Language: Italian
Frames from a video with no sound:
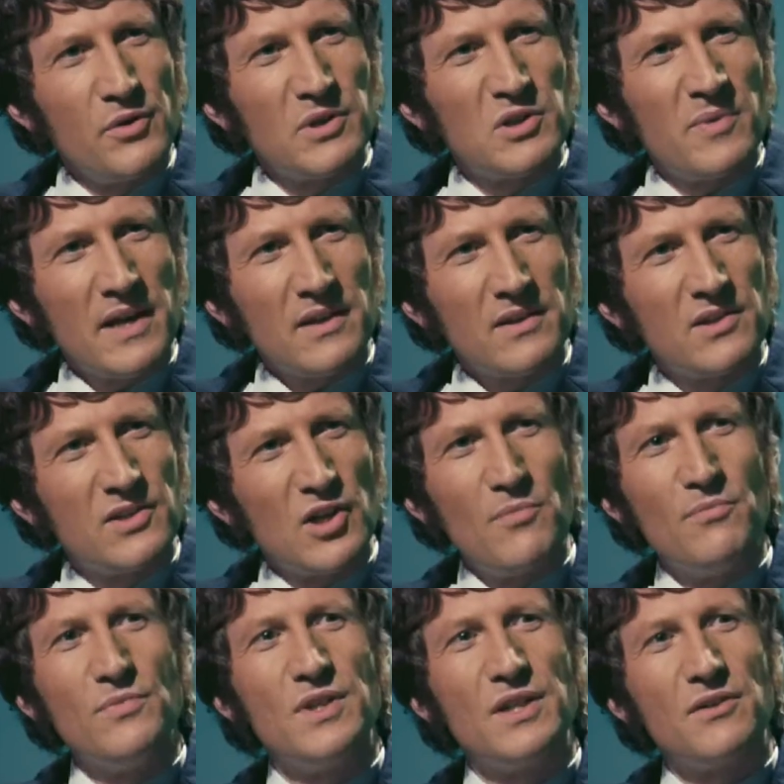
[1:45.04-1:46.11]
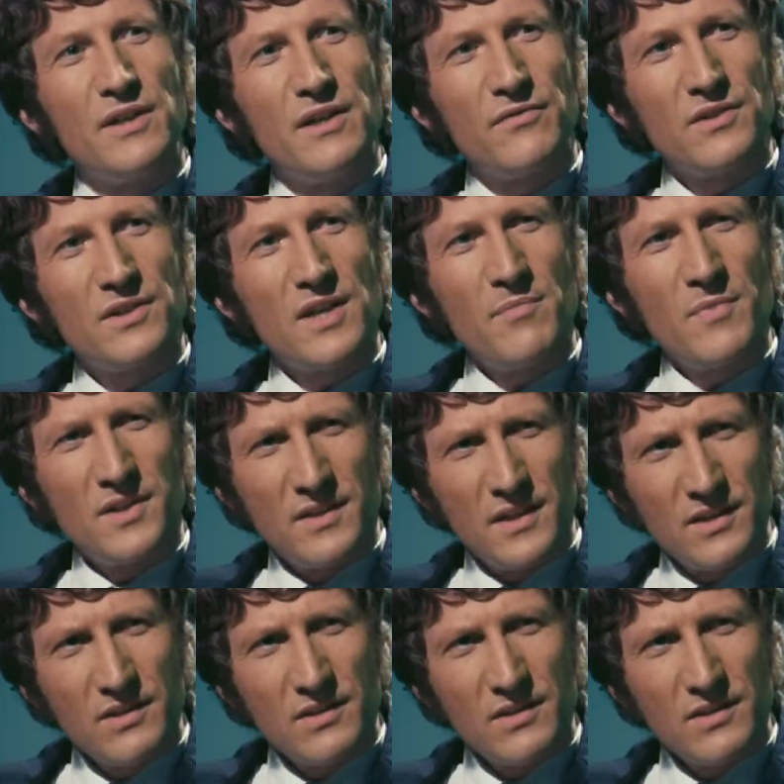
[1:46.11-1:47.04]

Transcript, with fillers: Non si aspetta un certo risentimento nei suoi